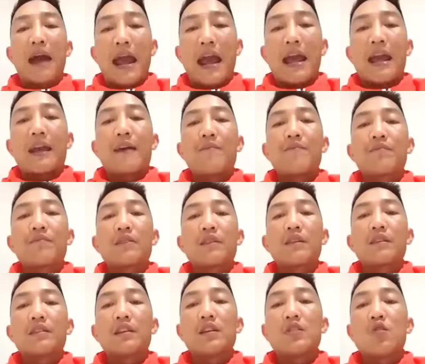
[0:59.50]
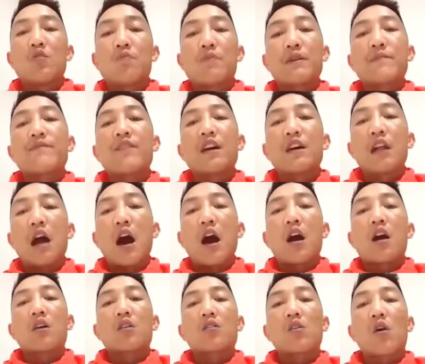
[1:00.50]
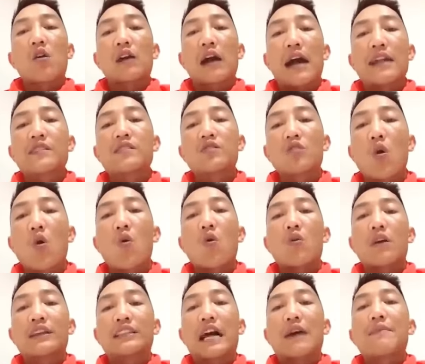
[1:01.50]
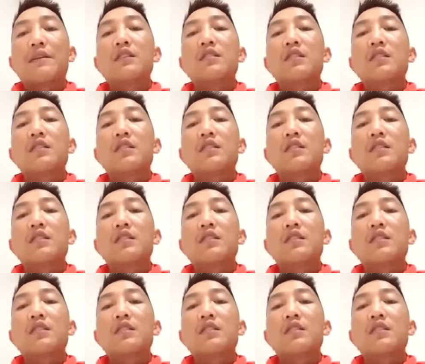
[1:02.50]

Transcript: bè thì lúc bình vỡ lợ khó khăn khổ người ta mới